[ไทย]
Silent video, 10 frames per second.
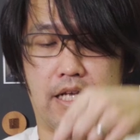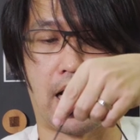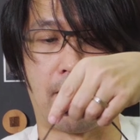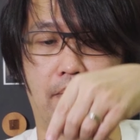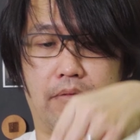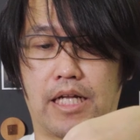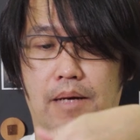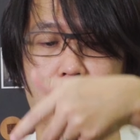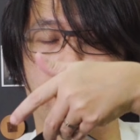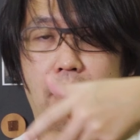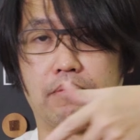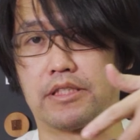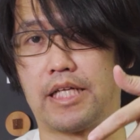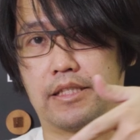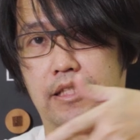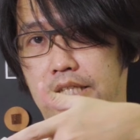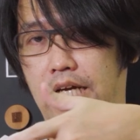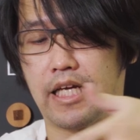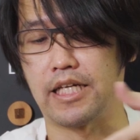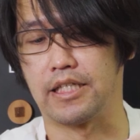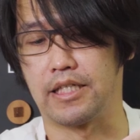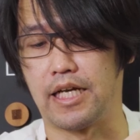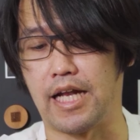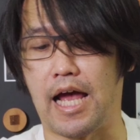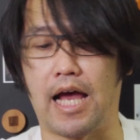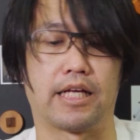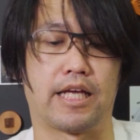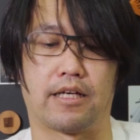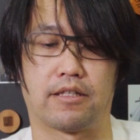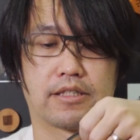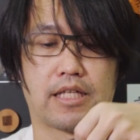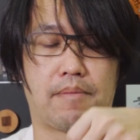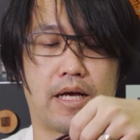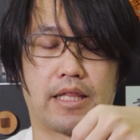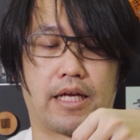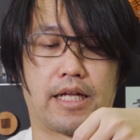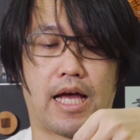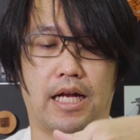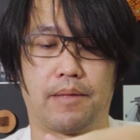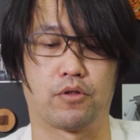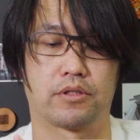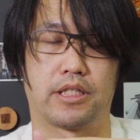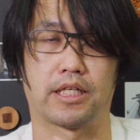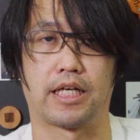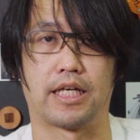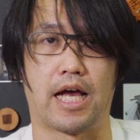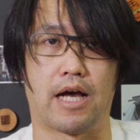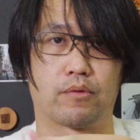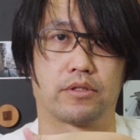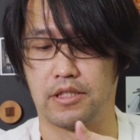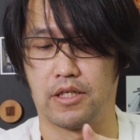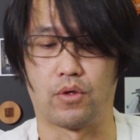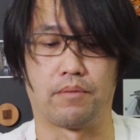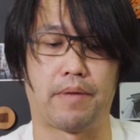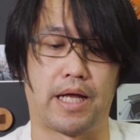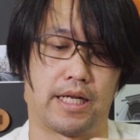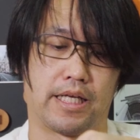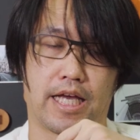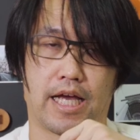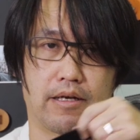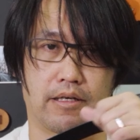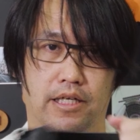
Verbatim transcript: ขยายแบบนี้ได้เพราะนั้นแบบจะใส่เสื้อแจ็คเก็ตหนาๆอย่างเงี้ยก็สามารถใส่ได้เลยพวกเสื้อกันหนาวเสื้อขนเป็ดอะไรเงี้ย